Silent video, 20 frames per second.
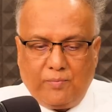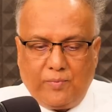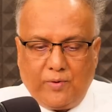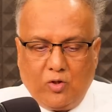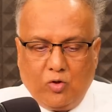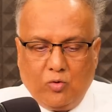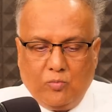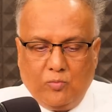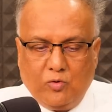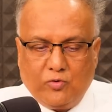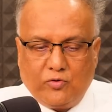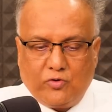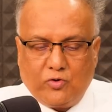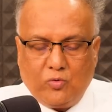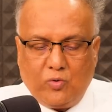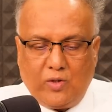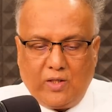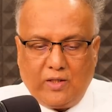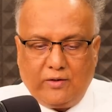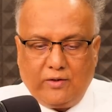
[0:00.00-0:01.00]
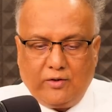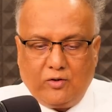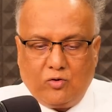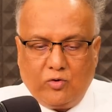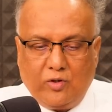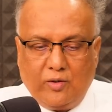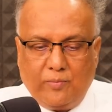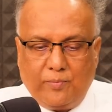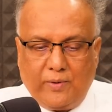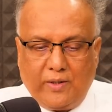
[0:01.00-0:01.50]
పడుము
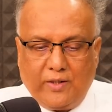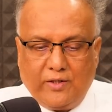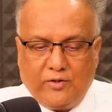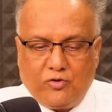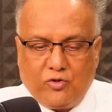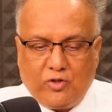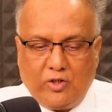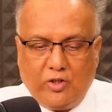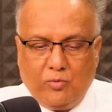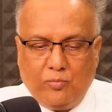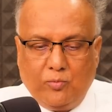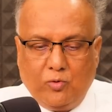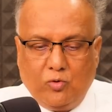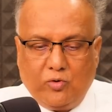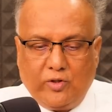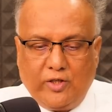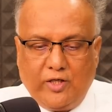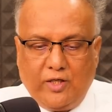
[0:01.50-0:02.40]
సువార్థికుని పని చేయుము